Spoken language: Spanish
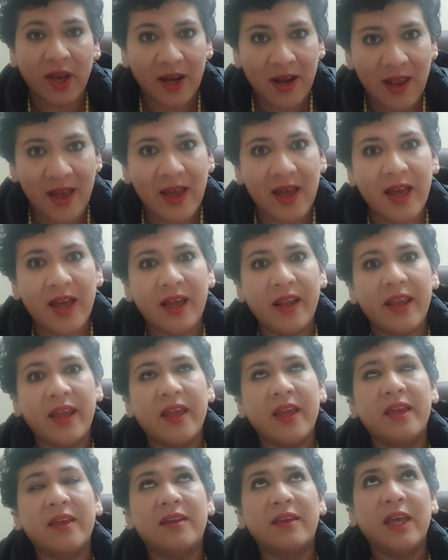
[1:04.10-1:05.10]

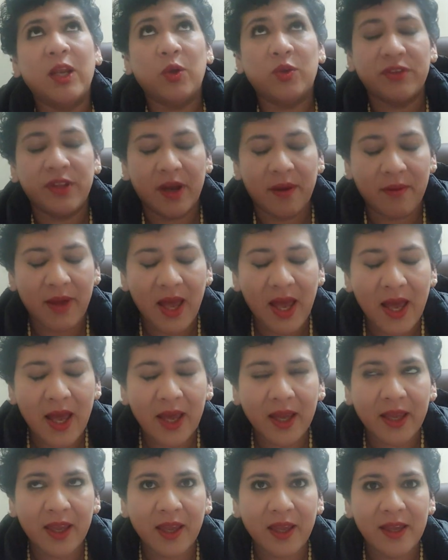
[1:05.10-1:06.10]
aclaren, que lo
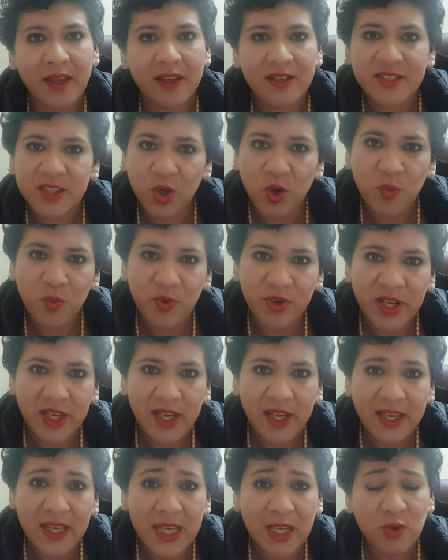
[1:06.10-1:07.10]
trabajen, que se
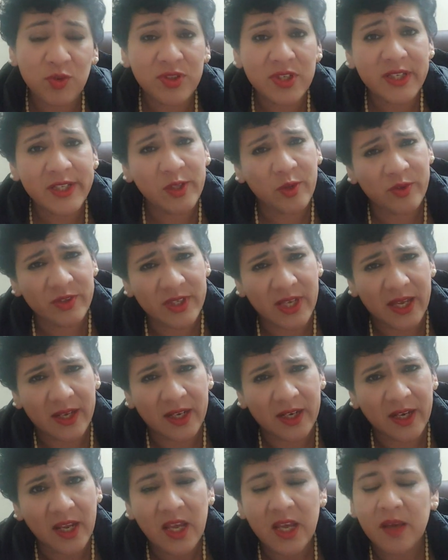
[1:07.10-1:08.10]
comuniquen, que ustedes lo
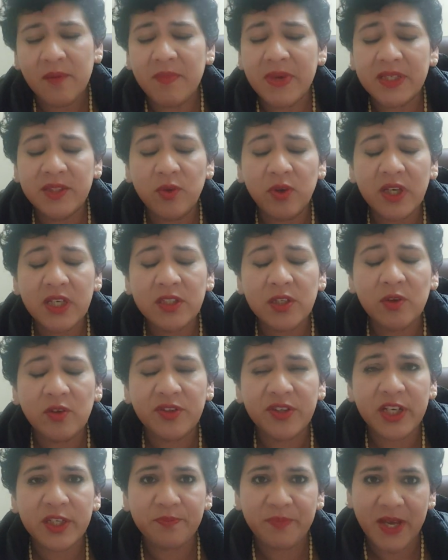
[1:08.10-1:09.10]
sanen, más no que se lo
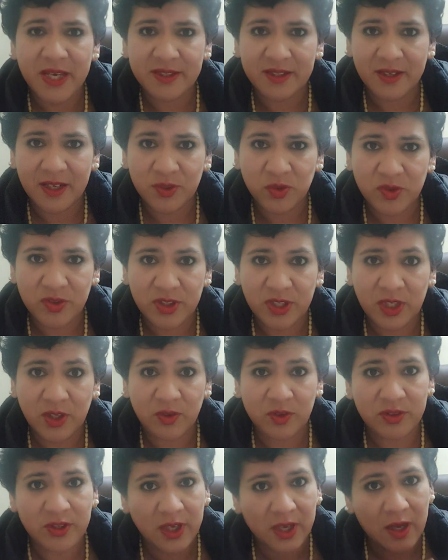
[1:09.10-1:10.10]
traspasen a sus
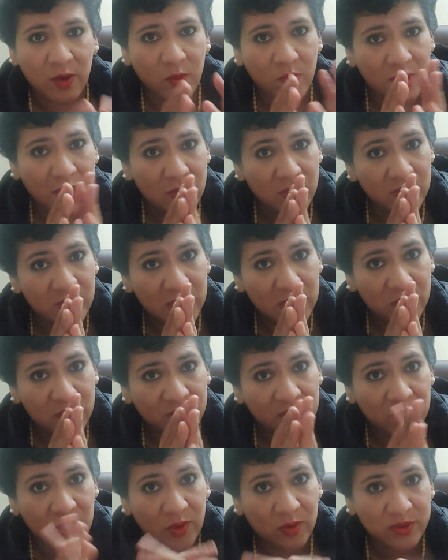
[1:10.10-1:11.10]
hijos. Tengan cuidado en ello,
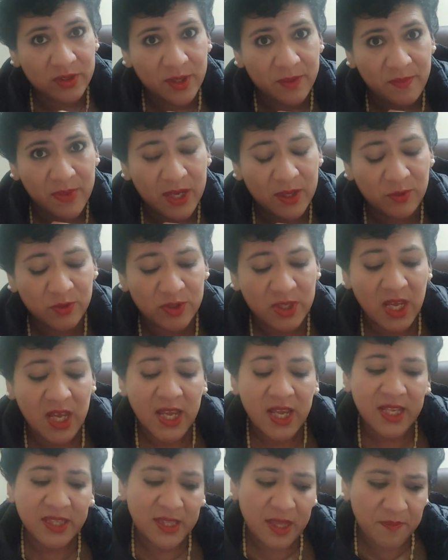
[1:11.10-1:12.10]
queridos hermanos.
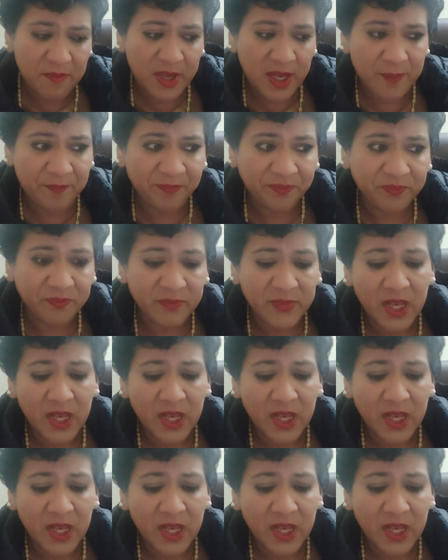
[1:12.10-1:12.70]
También